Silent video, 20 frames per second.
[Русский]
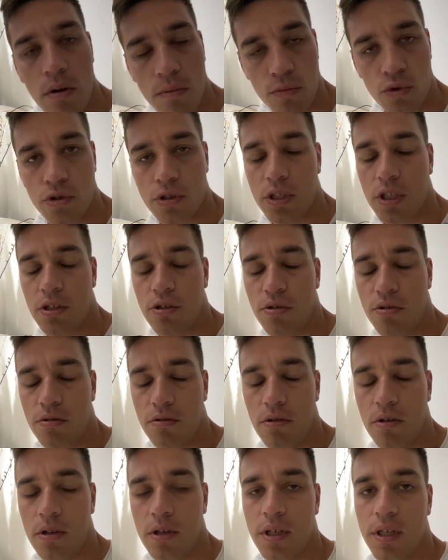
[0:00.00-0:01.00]
мы уже
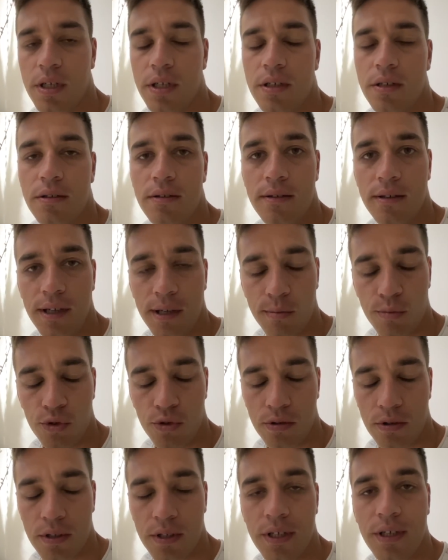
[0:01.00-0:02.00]
затронули
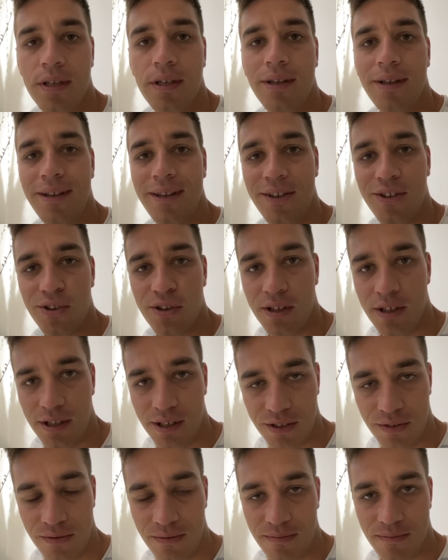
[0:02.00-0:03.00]
тему еды,